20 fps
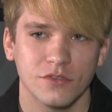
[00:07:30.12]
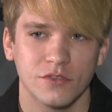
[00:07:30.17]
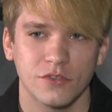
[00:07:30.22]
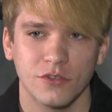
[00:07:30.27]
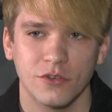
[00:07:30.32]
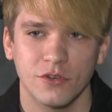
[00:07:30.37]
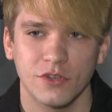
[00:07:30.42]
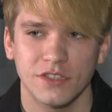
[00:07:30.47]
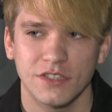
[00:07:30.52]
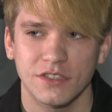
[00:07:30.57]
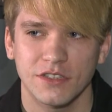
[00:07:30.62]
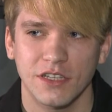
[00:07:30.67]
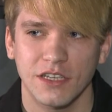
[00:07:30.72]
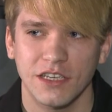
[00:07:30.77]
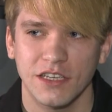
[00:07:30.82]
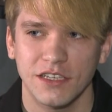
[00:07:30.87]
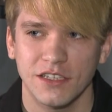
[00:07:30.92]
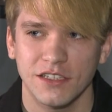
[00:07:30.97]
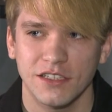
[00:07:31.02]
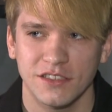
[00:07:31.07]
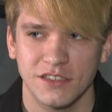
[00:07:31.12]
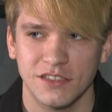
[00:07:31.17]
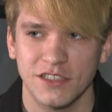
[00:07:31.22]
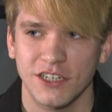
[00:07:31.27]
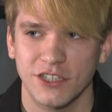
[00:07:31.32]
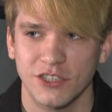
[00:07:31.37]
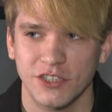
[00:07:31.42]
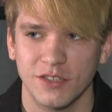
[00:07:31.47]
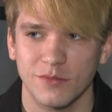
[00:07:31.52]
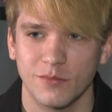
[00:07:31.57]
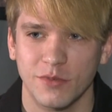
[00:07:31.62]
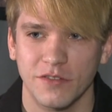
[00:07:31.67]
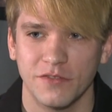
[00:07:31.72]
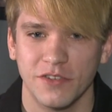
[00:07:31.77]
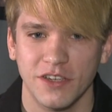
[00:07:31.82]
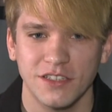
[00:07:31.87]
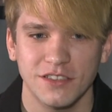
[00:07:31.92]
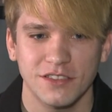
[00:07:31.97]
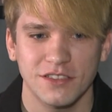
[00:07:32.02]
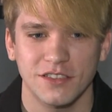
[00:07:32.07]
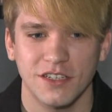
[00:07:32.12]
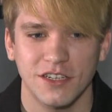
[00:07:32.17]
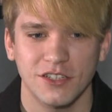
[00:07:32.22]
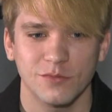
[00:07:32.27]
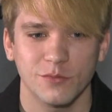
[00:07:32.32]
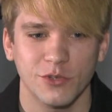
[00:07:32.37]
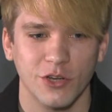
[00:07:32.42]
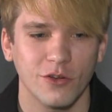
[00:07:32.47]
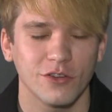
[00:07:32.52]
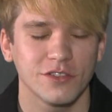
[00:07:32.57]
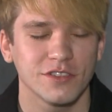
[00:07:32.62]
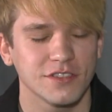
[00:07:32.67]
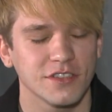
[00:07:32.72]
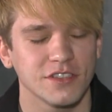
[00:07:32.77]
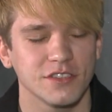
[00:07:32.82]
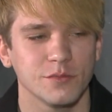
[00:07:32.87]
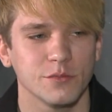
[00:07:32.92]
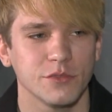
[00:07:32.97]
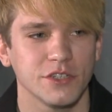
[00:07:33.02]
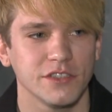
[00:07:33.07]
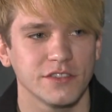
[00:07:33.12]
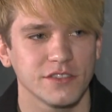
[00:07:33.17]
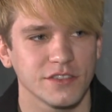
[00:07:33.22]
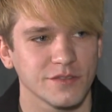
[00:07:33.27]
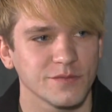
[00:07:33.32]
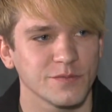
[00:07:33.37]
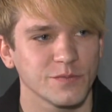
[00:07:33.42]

но это такие издержки профессии, скажем, приходится с этим мириться.